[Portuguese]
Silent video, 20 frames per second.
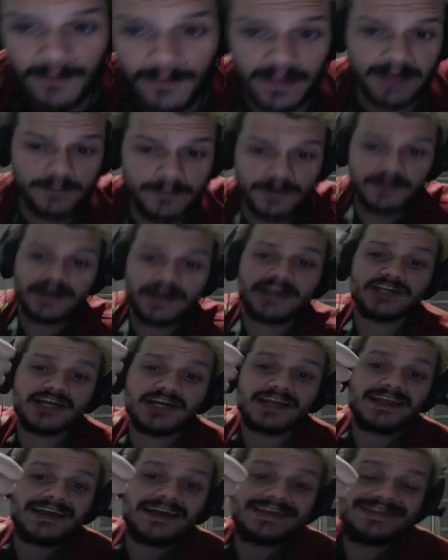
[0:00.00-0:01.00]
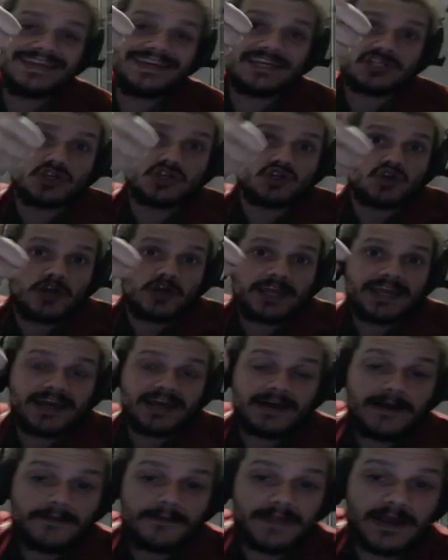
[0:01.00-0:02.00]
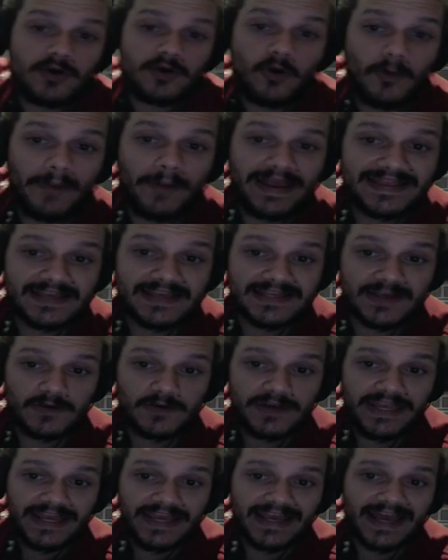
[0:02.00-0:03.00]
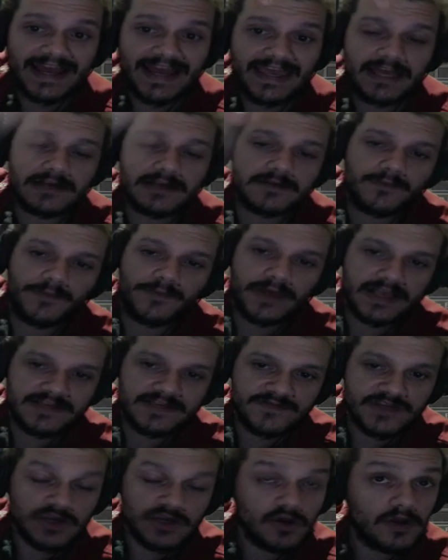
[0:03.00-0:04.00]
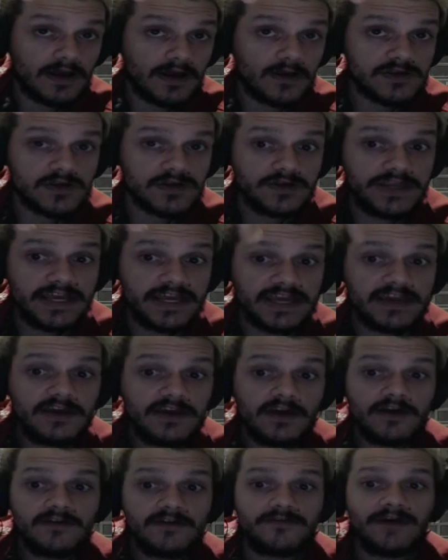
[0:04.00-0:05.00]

Lembrando aí já, deixa seu joinha e comenta seu nick aqui, porque se você colocar o seu nick,